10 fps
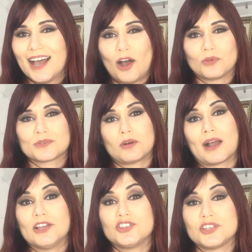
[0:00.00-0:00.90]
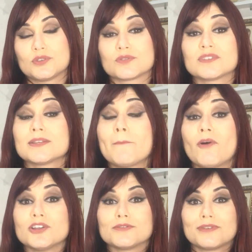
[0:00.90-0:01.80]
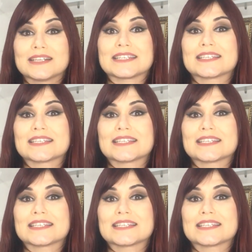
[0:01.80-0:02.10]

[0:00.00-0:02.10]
alguns salgadinhos, você pode fazer